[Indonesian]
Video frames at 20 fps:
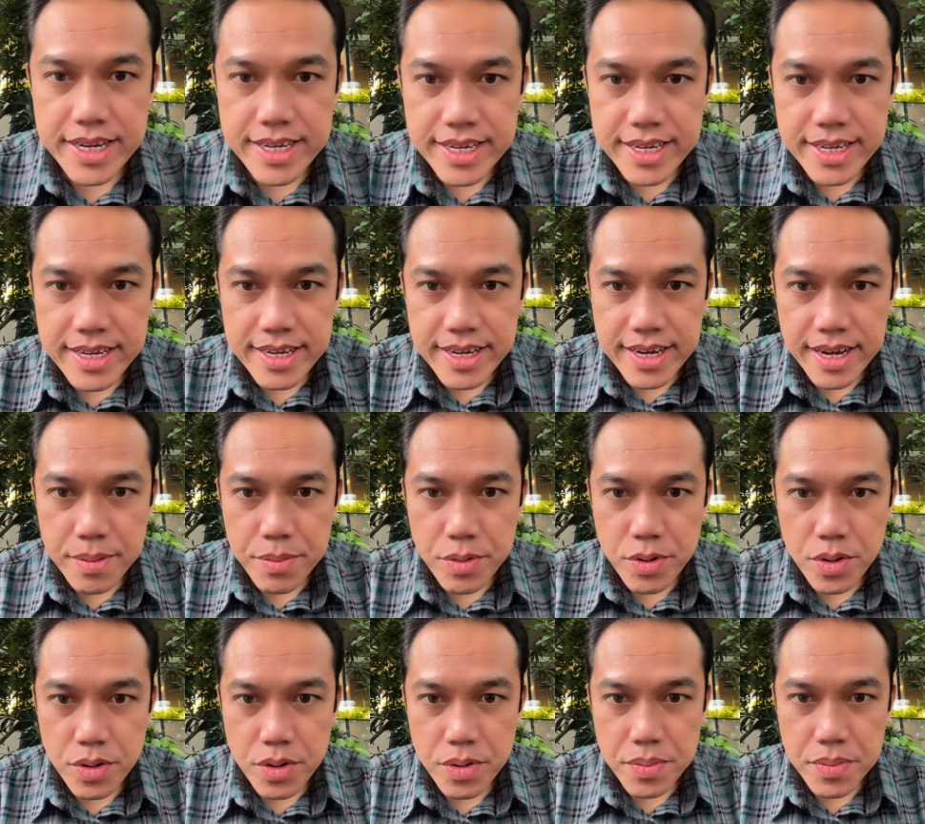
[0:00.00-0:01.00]
pagi Kak
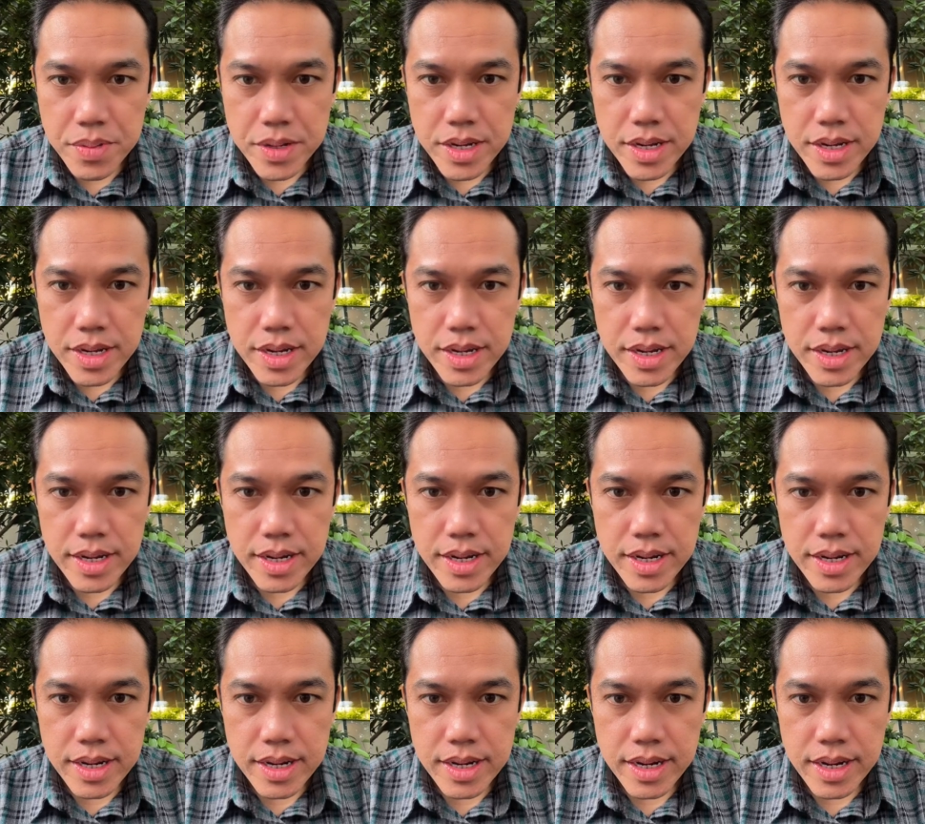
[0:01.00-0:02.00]

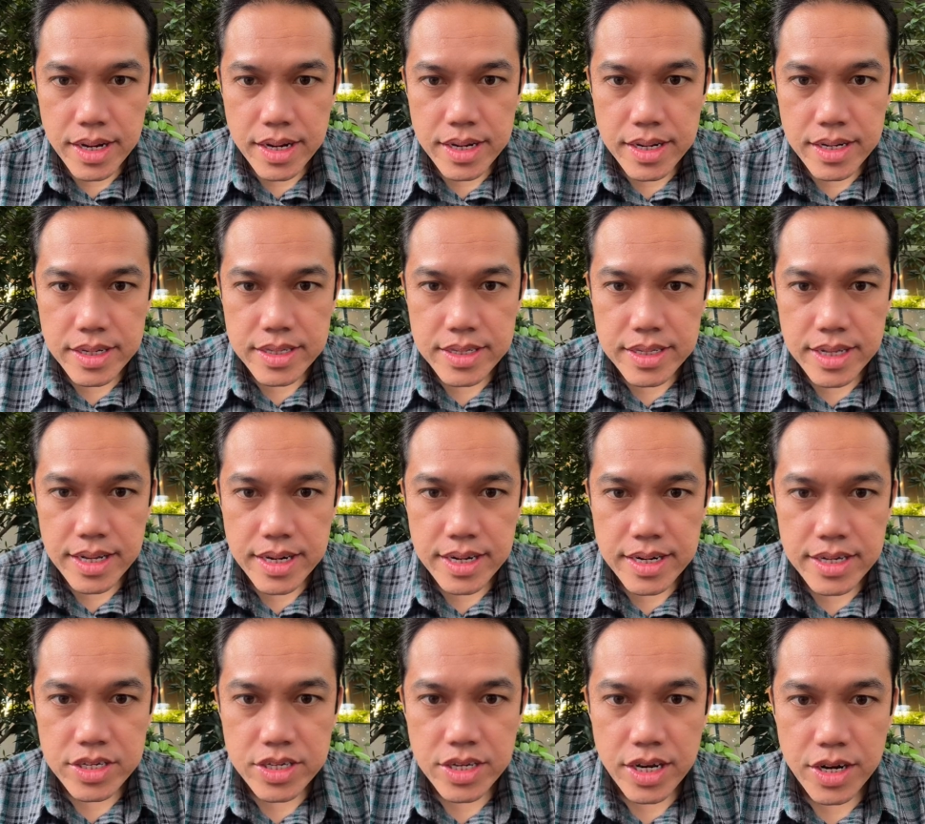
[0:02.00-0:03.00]
Borombing Kak
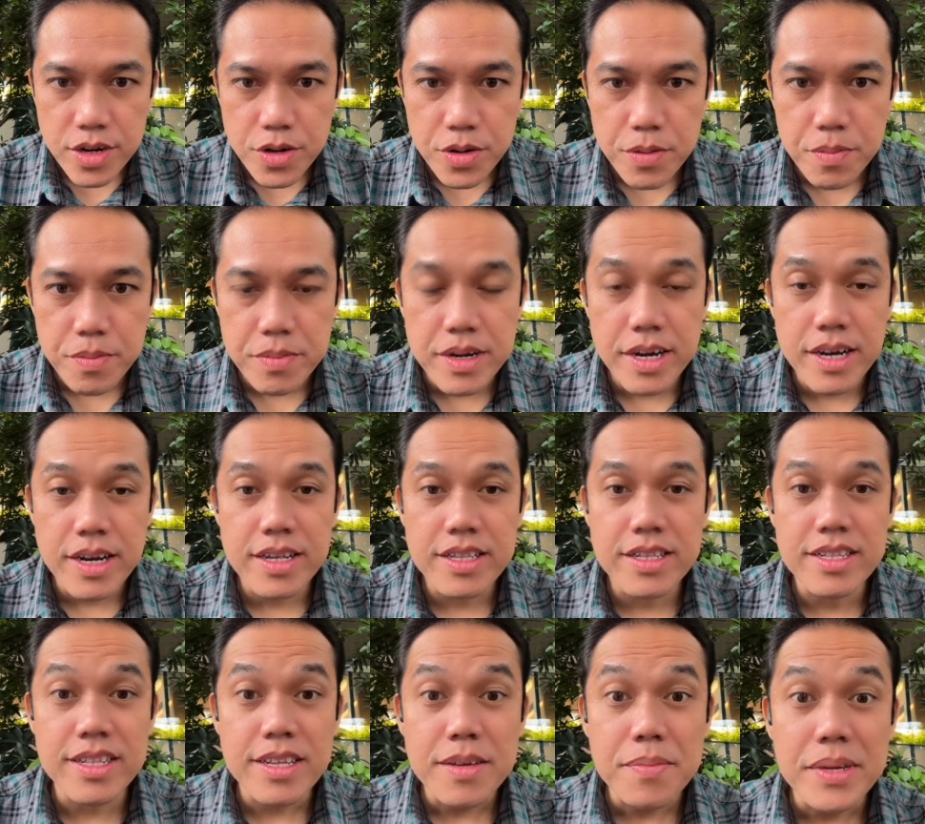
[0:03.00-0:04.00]
Kristen Lee Shalom
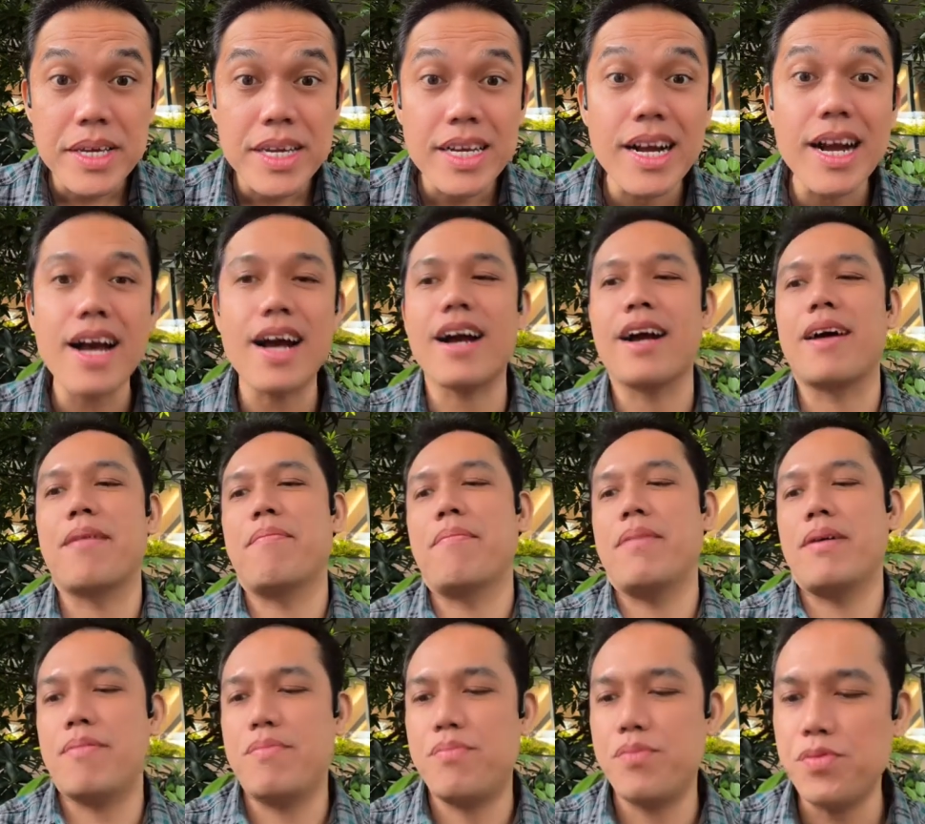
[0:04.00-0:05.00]
dari
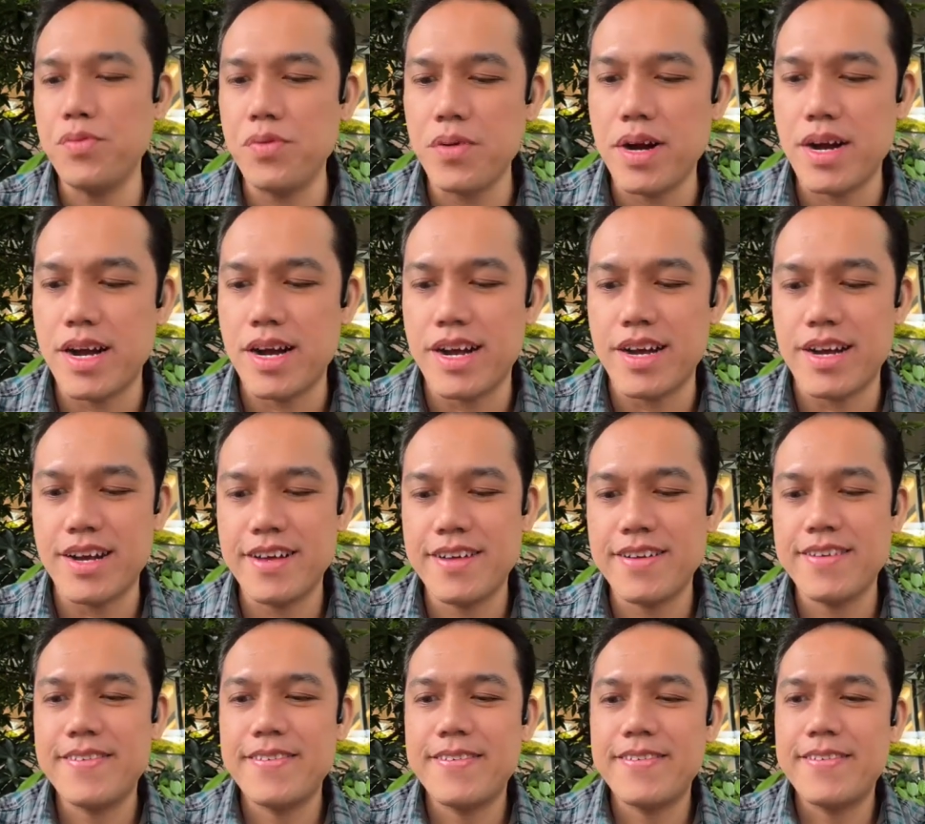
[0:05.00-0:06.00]
Timika Papua
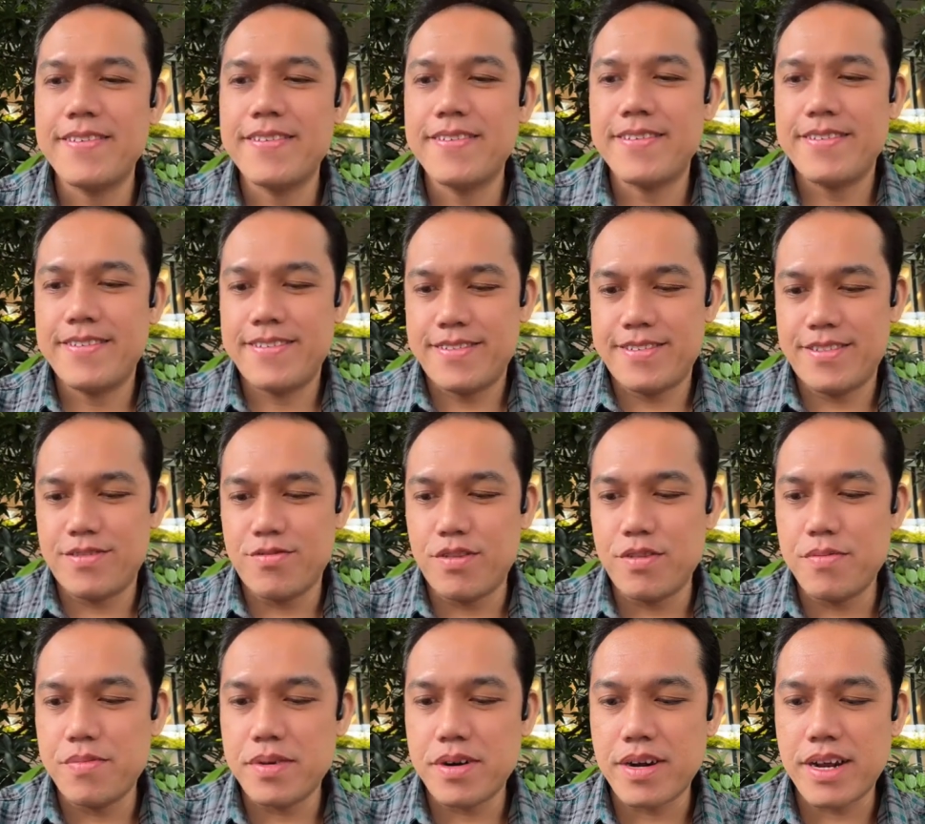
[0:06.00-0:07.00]

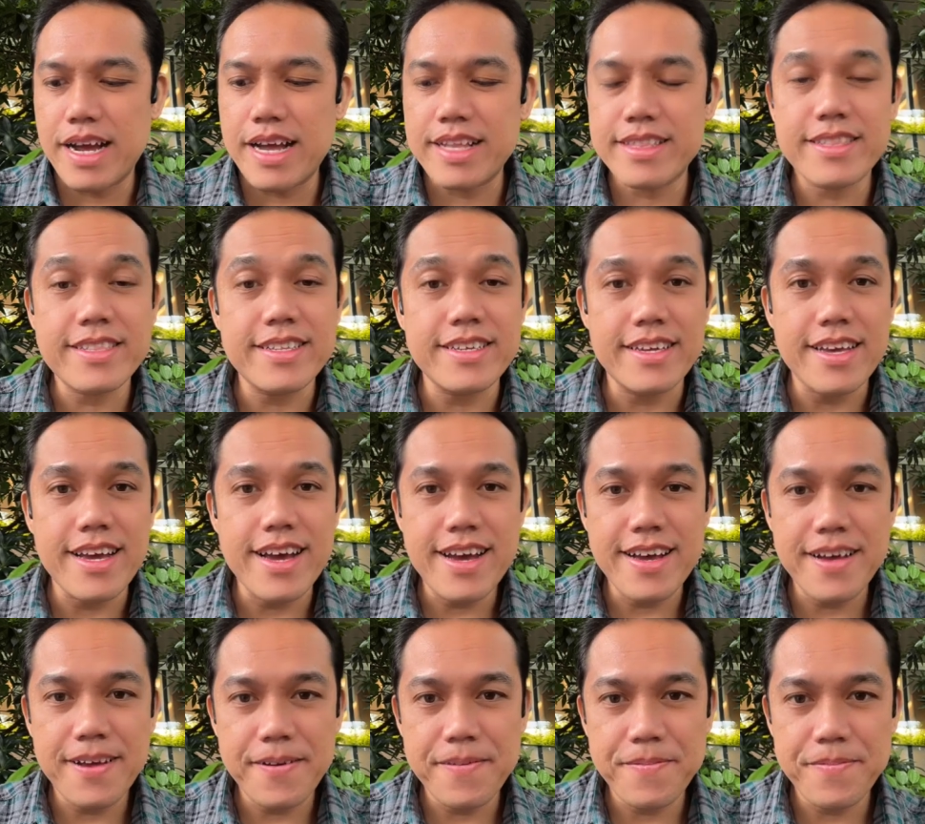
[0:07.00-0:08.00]
Tuhan berkati
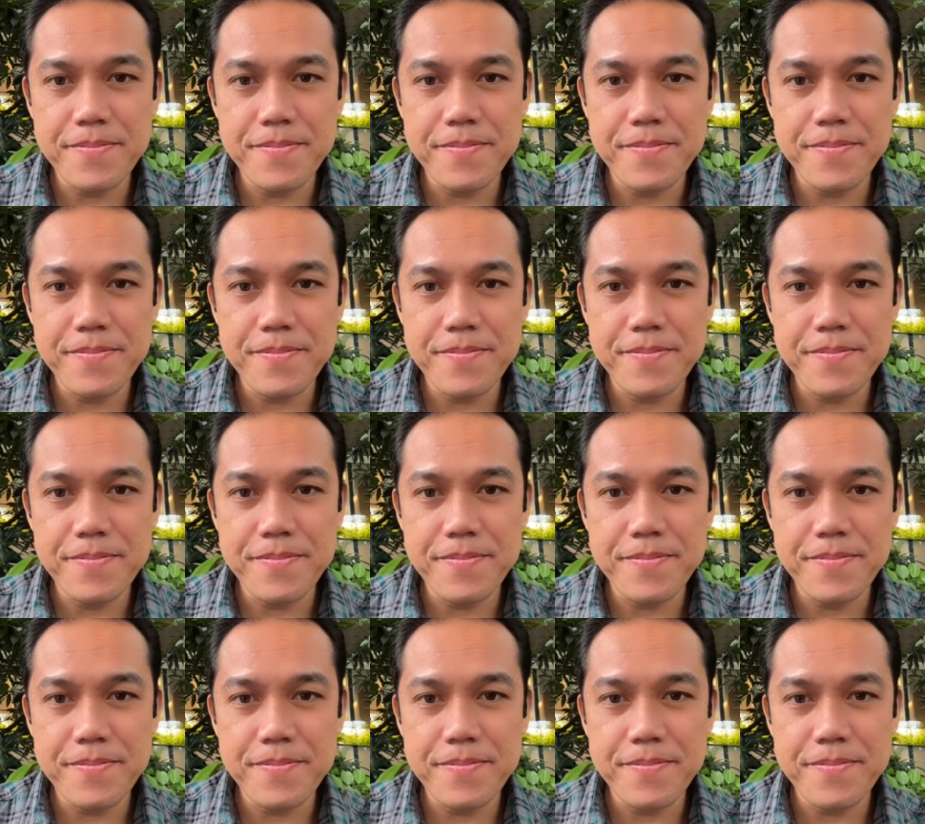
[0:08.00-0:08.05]
ya